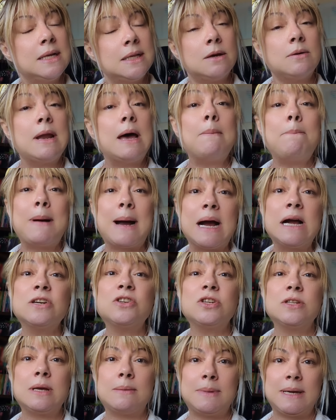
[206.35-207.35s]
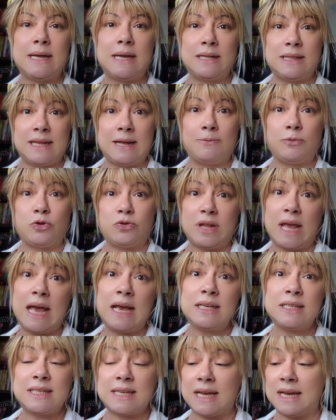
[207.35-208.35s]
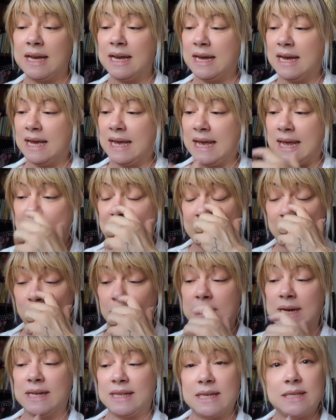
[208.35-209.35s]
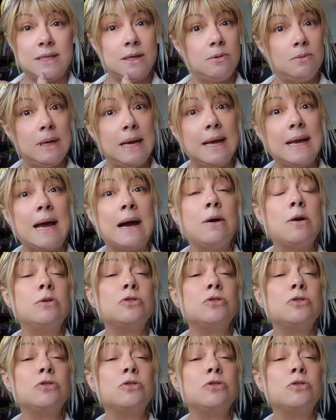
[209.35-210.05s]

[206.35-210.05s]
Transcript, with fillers: Então, na parte da manhã, dentro dessa é, orientação, legal.